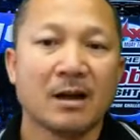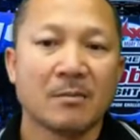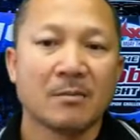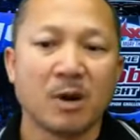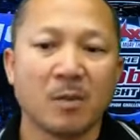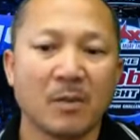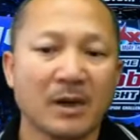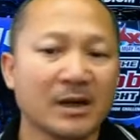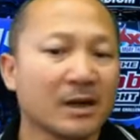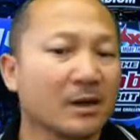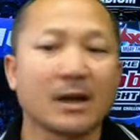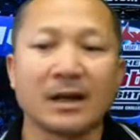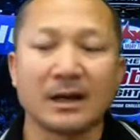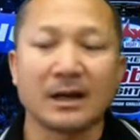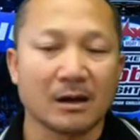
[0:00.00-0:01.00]
ผมไม่เดือดร้อ
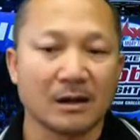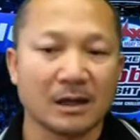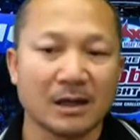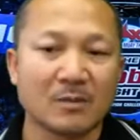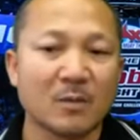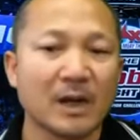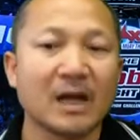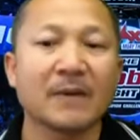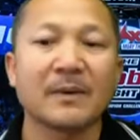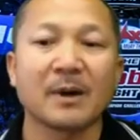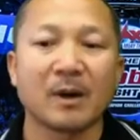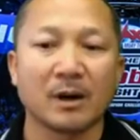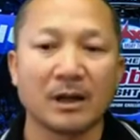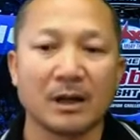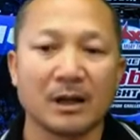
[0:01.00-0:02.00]
นอะไรหรอกนักมวยเลิกไปค
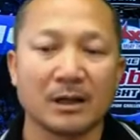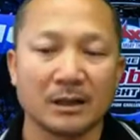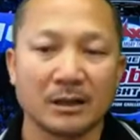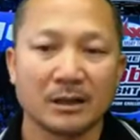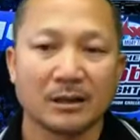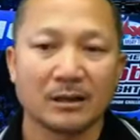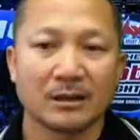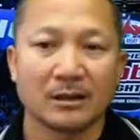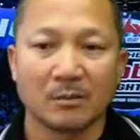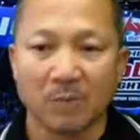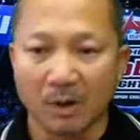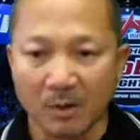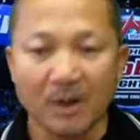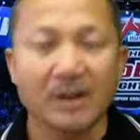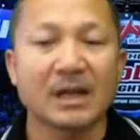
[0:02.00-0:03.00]
นหนึ่งผม
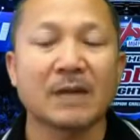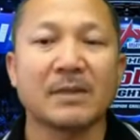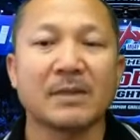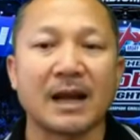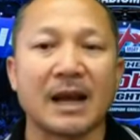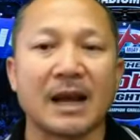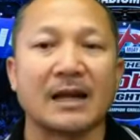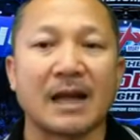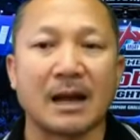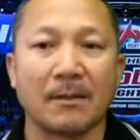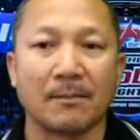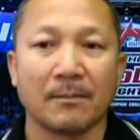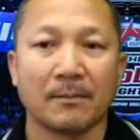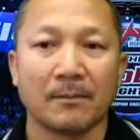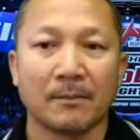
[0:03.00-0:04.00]
ก็ยังมีงาน
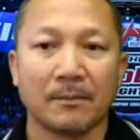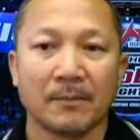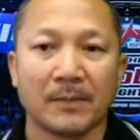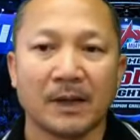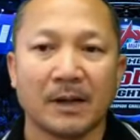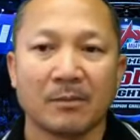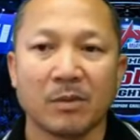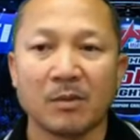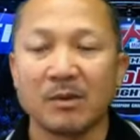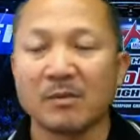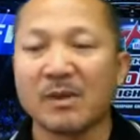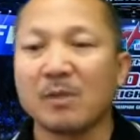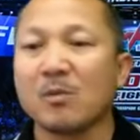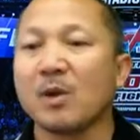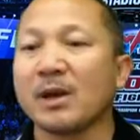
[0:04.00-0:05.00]
ทำผมยัง
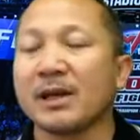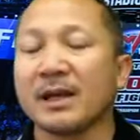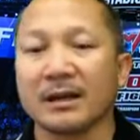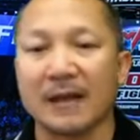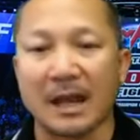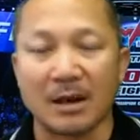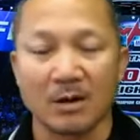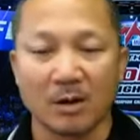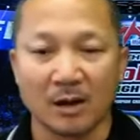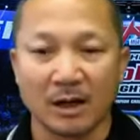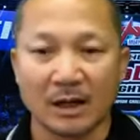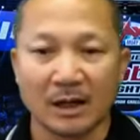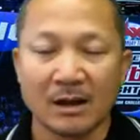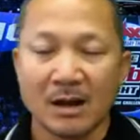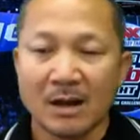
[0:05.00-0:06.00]
มีมวยอีกหลายคน
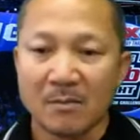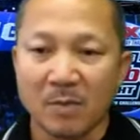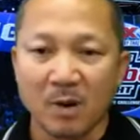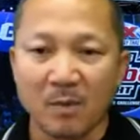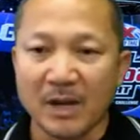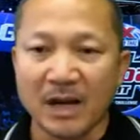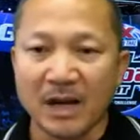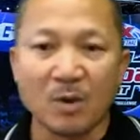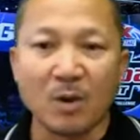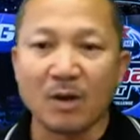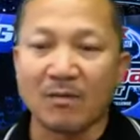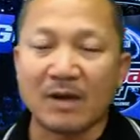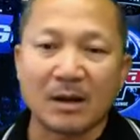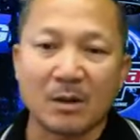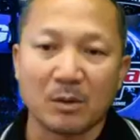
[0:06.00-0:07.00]
นะผมไม่ได้ห่วง
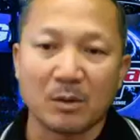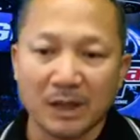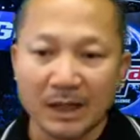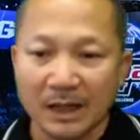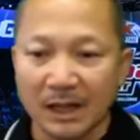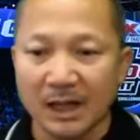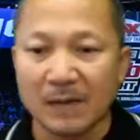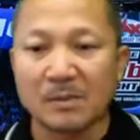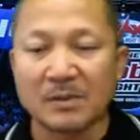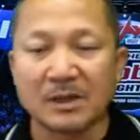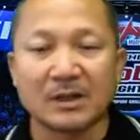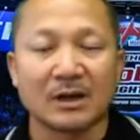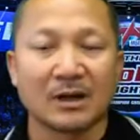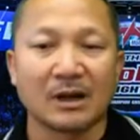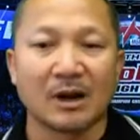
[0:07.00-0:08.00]
ว่าคนนี้เลิกผมจะ
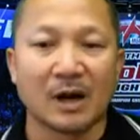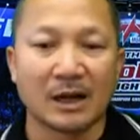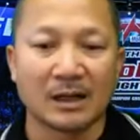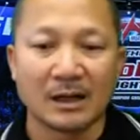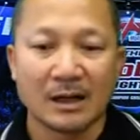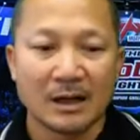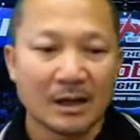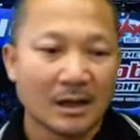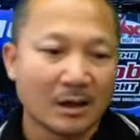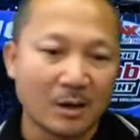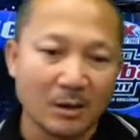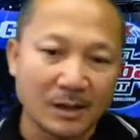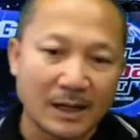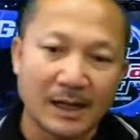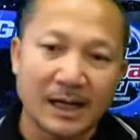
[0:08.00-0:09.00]
เดือดร้อนคน
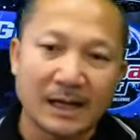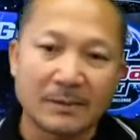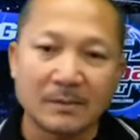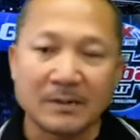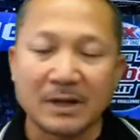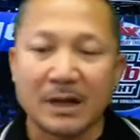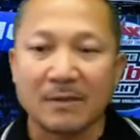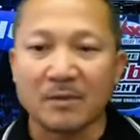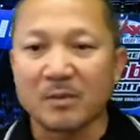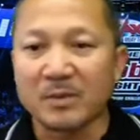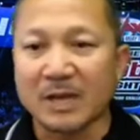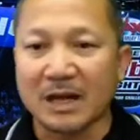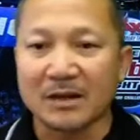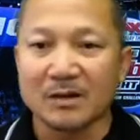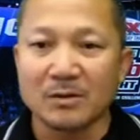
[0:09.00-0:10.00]
นั้นเลิกผม
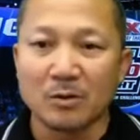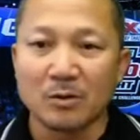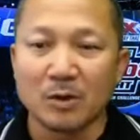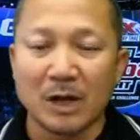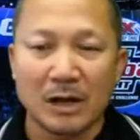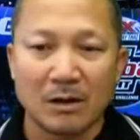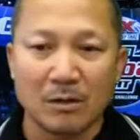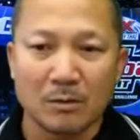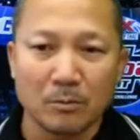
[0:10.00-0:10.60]
จะอยู่แล้ว